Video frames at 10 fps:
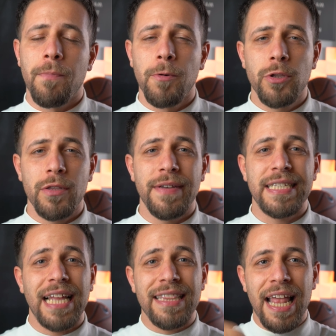il punto di
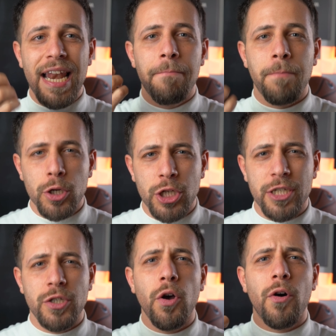vista del
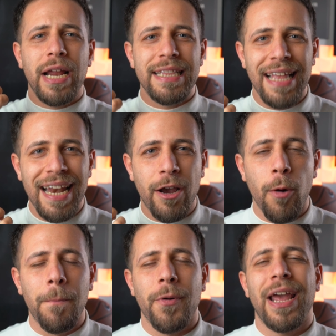processore, delle
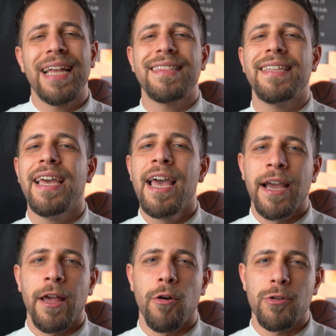componenti
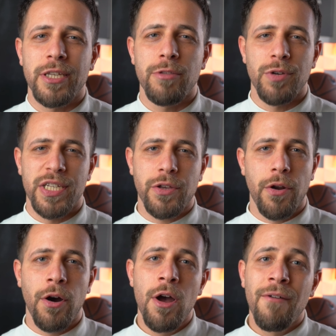che lo
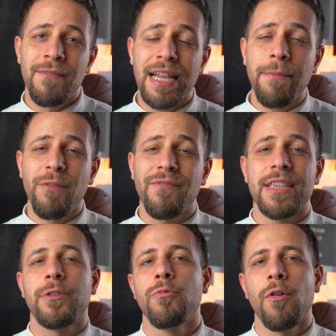costituiscono. Vedremo
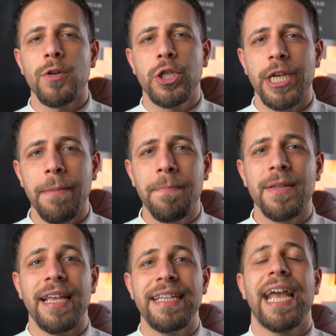infatti un nuovo chip
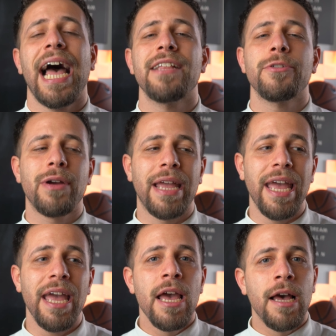dedicato
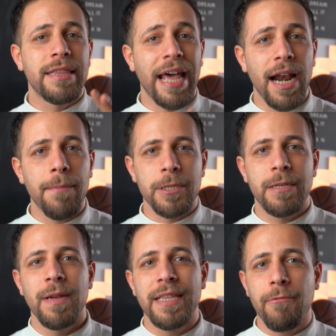che darà la
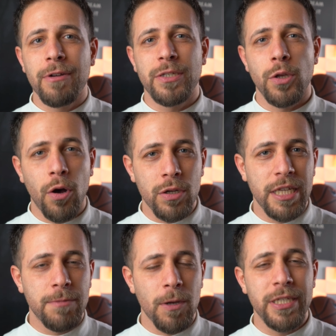possibilità a questo
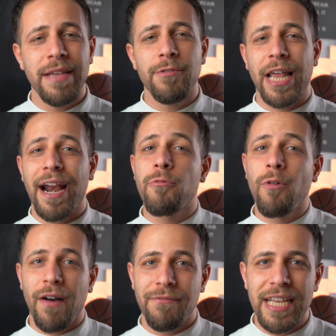dispositivo, darà
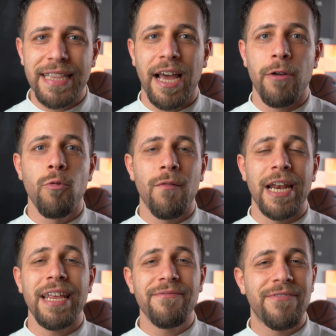nuova vita, nuova
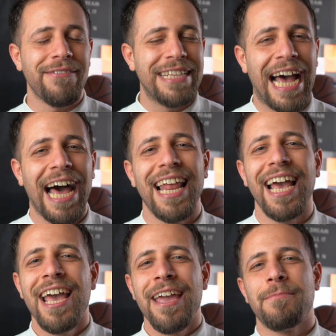linfa
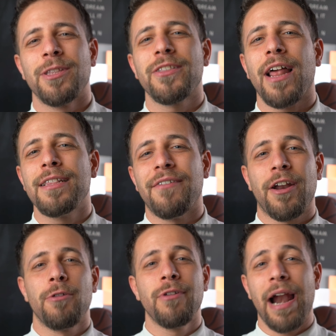vitale in modo tale da
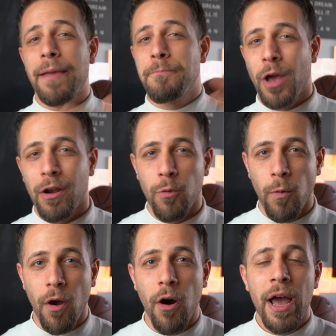farlo durare più a
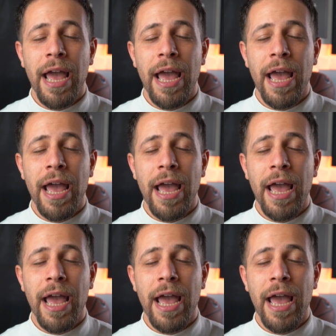lungo.